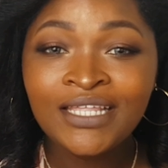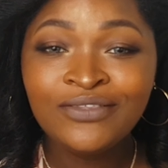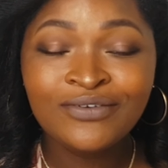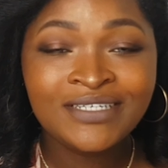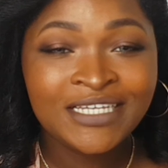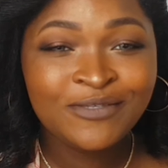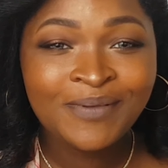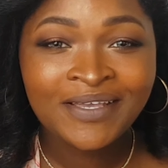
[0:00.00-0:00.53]

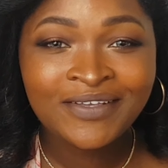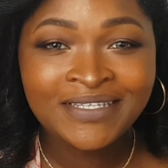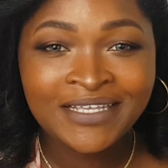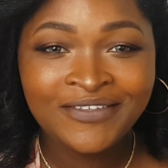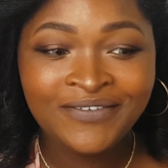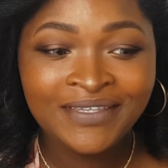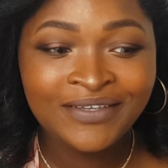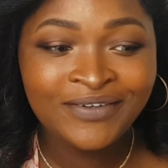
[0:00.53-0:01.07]
Donc j'espère que
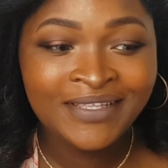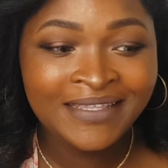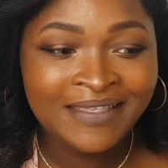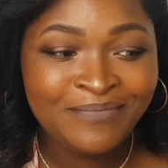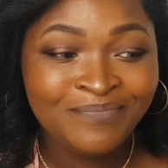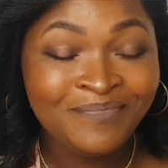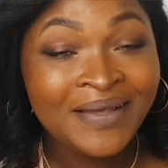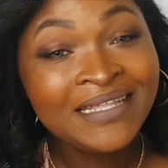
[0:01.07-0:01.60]
cette vidéo
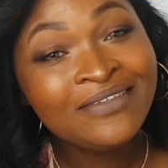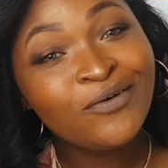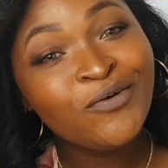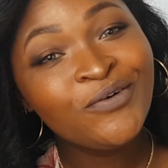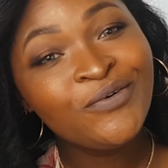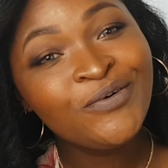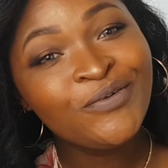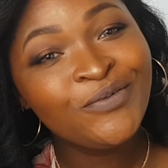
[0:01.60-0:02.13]
n'était pas
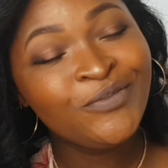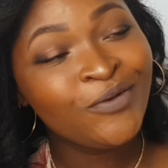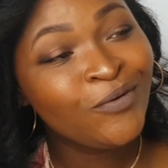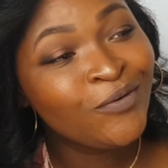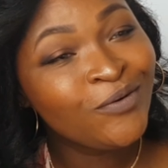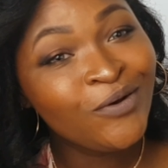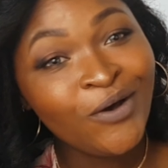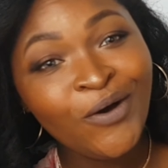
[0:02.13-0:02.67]
trop
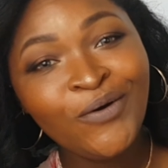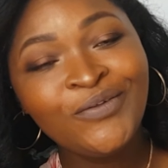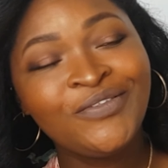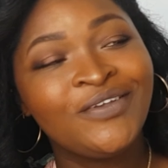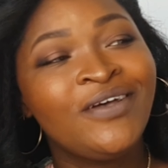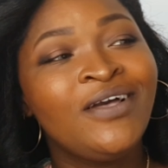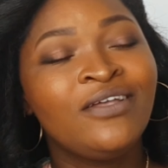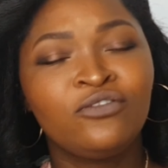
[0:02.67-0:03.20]
trop
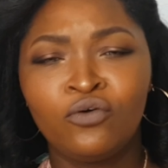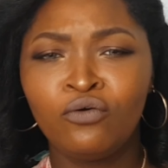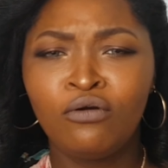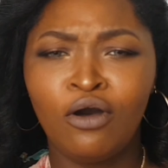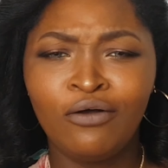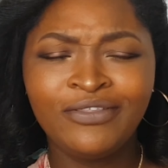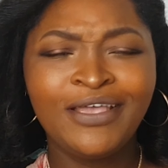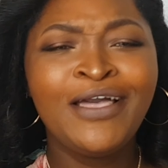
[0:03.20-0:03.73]
grande, trop
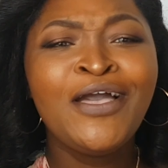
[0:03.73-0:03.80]
grande,